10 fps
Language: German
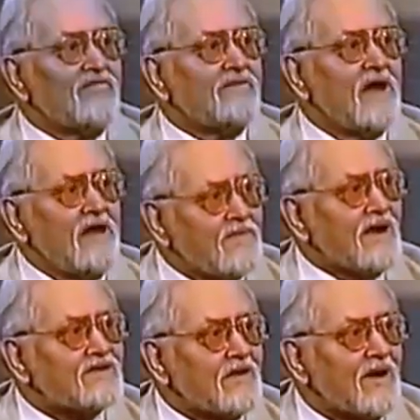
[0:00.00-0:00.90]
auf Karl
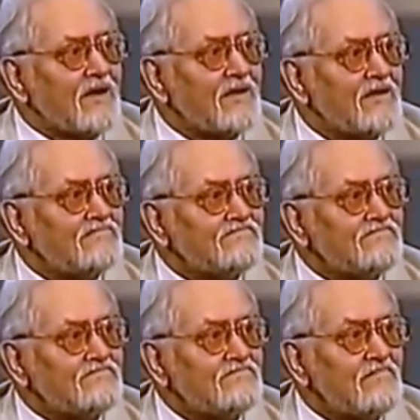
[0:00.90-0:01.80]
Liebknecht gemacht.
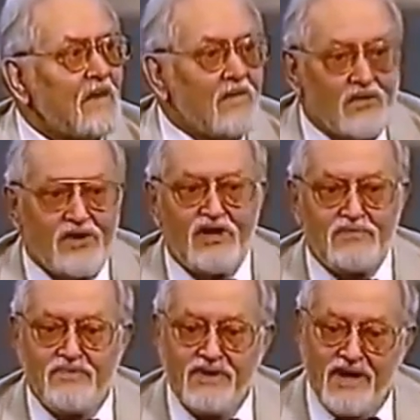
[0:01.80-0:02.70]
Und
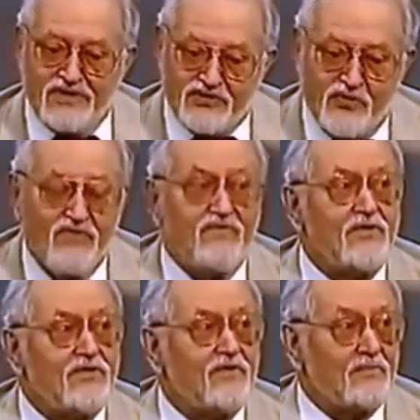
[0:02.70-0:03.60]
ich bin erzogen
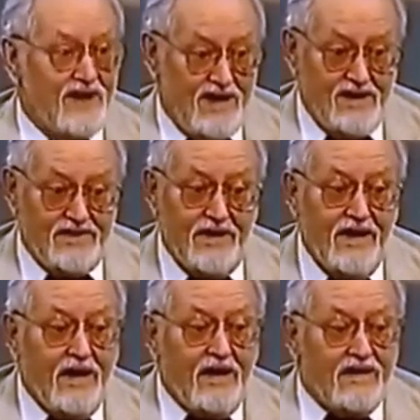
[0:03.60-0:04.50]
worden von meinen Eltern,
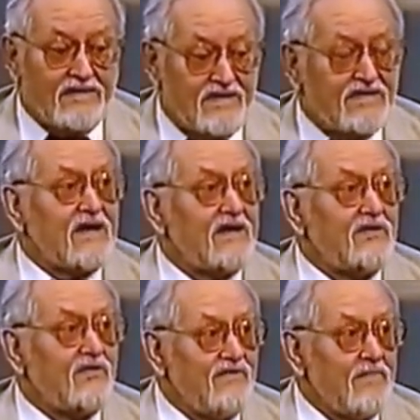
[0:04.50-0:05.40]
dass das
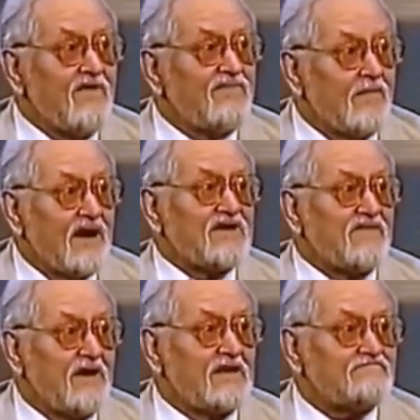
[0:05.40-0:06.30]
eine
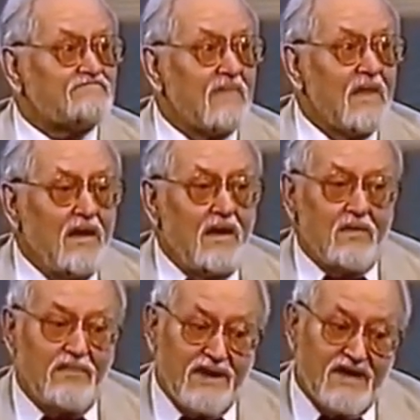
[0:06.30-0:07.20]
Novemberverbrecher waren.
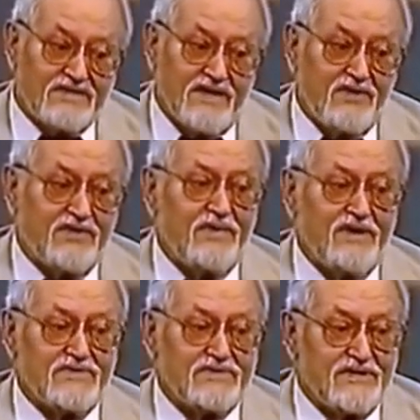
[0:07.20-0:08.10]
Und bei der SAJ, bei
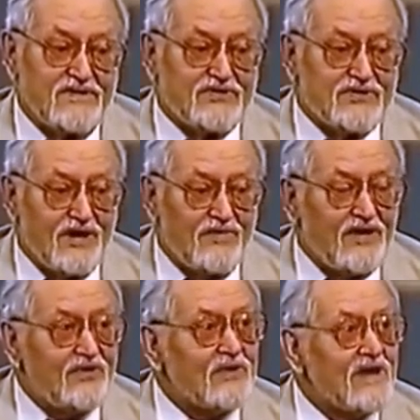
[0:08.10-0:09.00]
der Sozialistischen
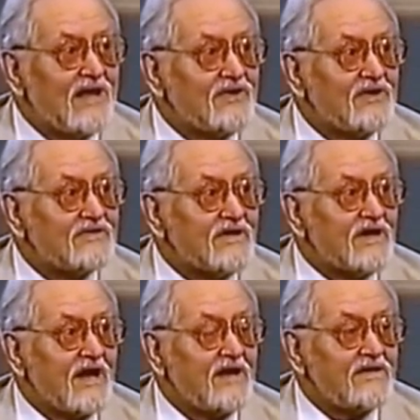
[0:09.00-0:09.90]
Arbeiterjugend, lernte ich es
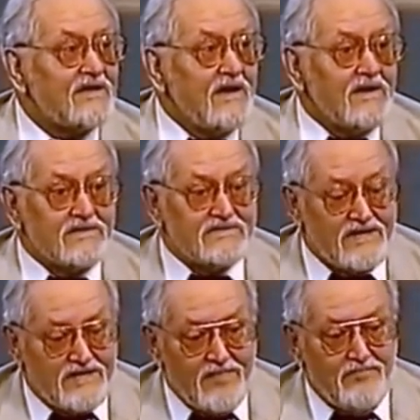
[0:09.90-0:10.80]
dann anders. Und
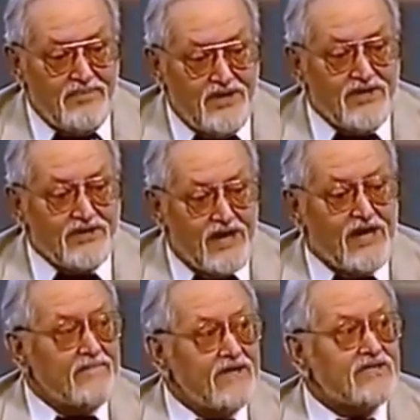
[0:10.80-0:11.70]
seitdem bin ich
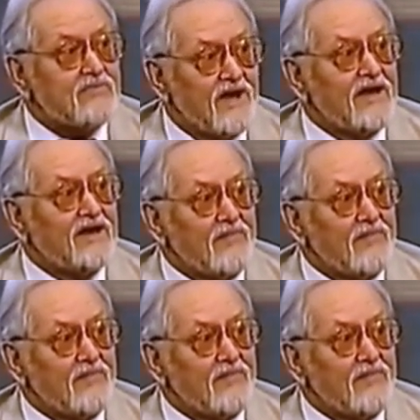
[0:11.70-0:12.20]
regelmäßig bei der